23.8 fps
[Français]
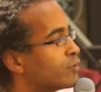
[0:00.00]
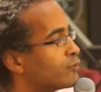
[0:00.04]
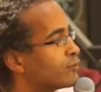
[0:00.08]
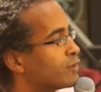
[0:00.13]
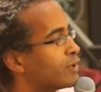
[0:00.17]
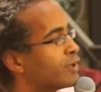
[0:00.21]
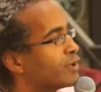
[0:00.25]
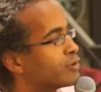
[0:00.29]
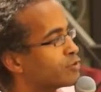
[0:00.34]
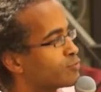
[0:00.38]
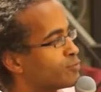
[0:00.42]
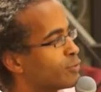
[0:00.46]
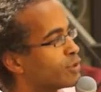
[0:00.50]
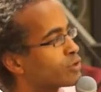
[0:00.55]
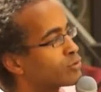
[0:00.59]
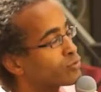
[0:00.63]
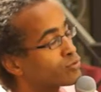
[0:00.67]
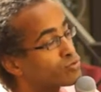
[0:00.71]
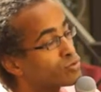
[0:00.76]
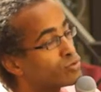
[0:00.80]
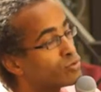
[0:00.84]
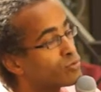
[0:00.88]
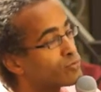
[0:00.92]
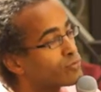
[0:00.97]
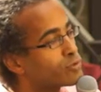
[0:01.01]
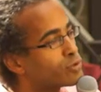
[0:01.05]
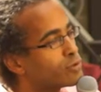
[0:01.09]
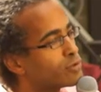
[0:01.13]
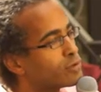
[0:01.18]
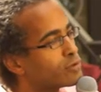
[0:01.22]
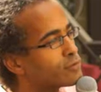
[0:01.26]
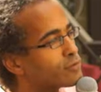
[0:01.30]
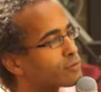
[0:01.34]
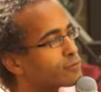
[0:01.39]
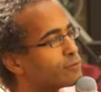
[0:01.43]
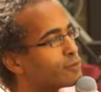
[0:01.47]
Voilà, par contre, je suis non
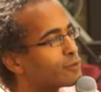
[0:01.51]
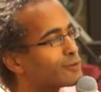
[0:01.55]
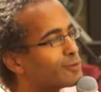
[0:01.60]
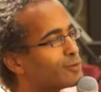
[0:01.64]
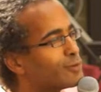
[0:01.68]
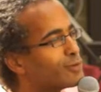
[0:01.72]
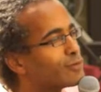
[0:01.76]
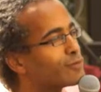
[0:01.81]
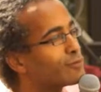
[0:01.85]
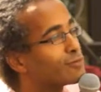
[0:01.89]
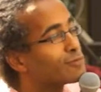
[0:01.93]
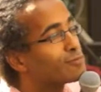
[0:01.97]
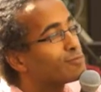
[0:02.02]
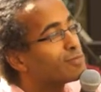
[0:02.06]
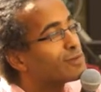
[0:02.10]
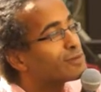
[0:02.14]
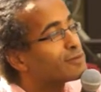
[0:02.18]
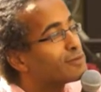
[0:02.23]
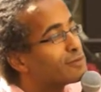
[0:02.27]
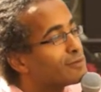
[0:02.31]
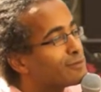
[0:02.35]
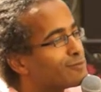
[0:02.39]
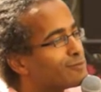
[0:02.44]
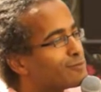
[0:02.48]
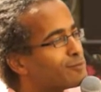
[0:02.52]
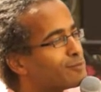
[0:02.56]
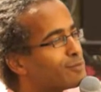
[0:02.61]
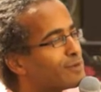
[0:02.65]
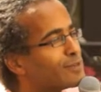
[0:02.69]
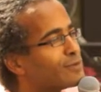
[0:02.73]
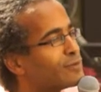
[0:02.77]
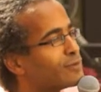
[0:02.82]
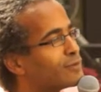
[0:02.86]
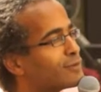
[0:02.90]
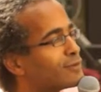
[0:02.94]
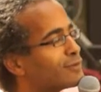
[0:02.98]
violent, donc forcément, je parle
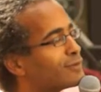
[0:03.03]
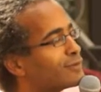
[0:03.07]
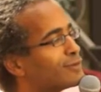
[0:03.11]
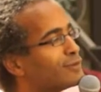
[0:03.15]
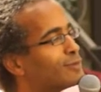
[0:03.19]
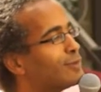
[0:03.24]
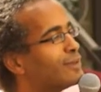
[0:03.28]
pas de,